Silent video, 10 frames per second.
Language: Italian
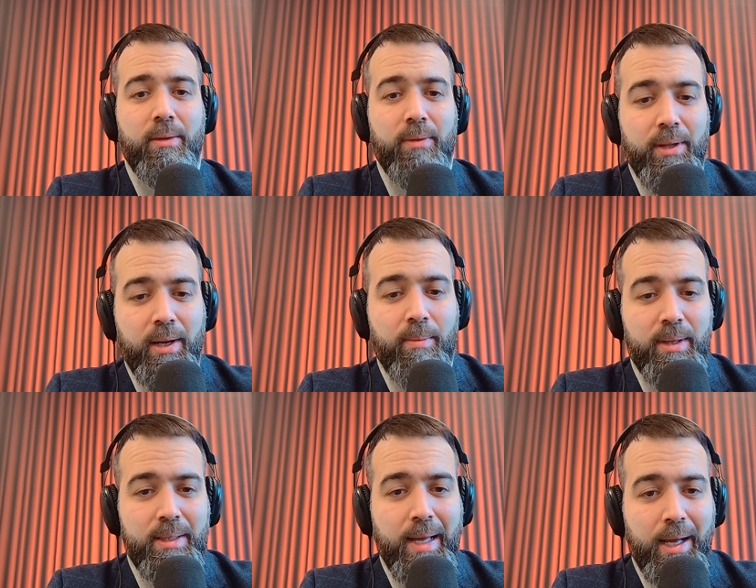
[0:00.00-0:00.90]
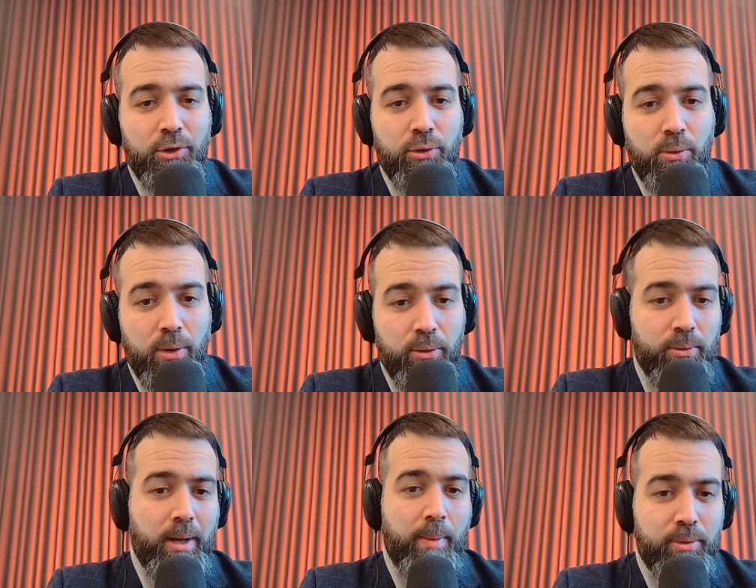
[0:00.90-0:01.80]
di vedere il messaggio, quello di
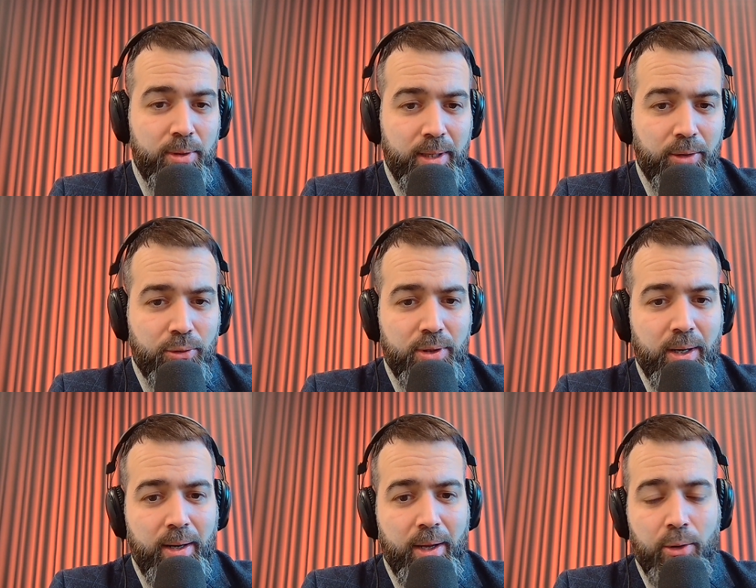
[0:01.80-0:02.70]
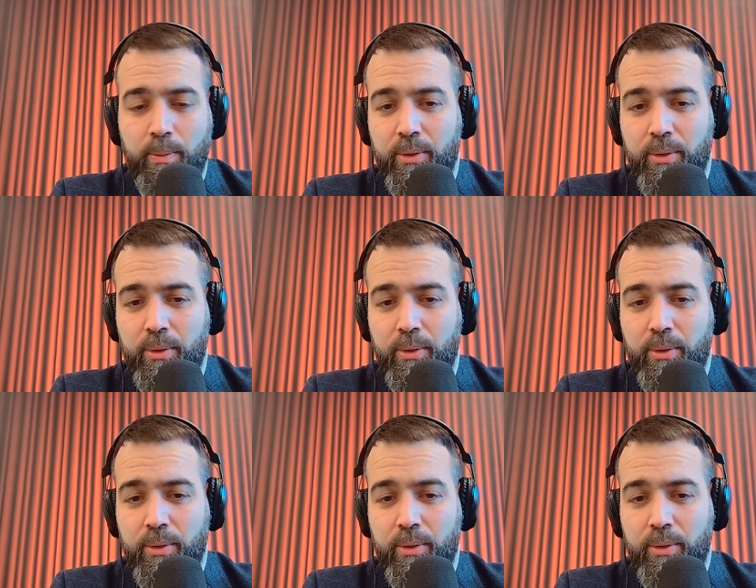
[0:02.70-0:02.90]
un capo di Stato straniero,